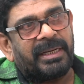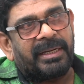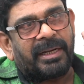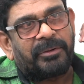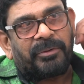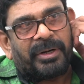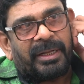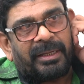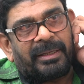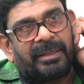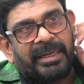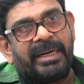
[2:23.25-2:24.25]
తీయటానికి కూడా
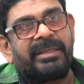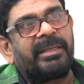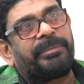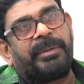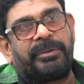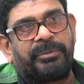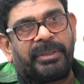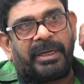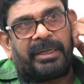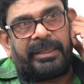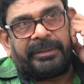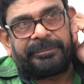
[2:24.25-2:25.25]
రెడీ చేసి
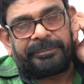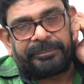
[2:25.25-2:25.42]
పెట్టుకున్నానండి